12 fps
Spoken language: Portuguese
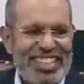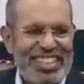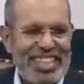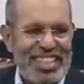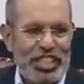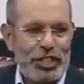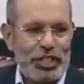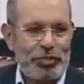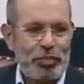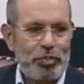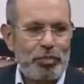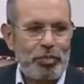com o
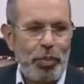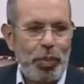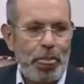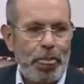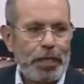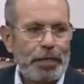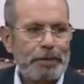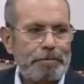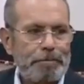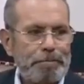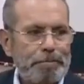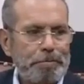chefe do governo,
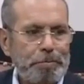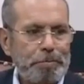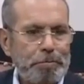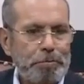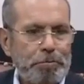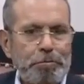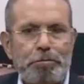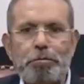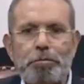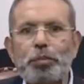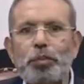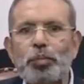Tauro Matanruak,
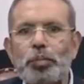no